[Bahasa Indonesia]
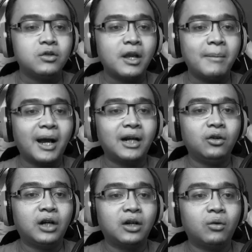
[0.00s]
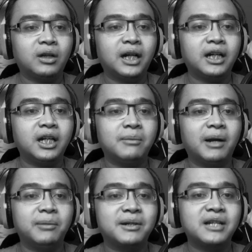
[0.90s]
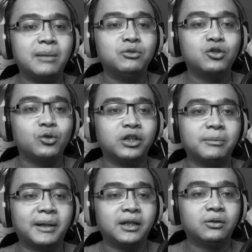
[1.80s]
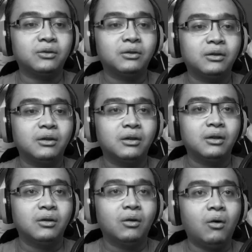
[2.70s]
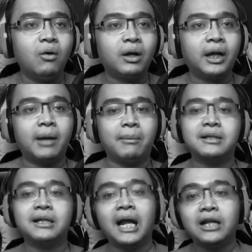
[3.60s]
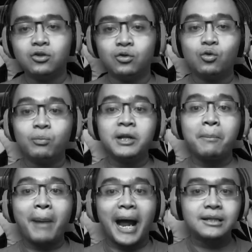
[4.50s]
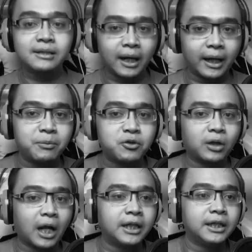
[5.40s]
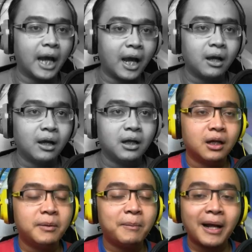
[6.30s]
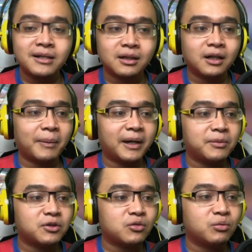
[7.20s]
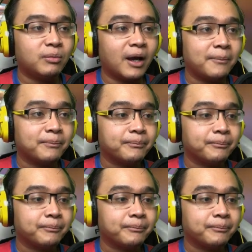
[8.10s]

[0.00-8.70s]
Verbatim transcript: Usai lo dan keluarga ini kembali berjalan menyusuri tempat itu. Oke, masih lanjut. Rupanya panjang ya episode kali ini ya. Lebih panjang daripada episode sebelumnya.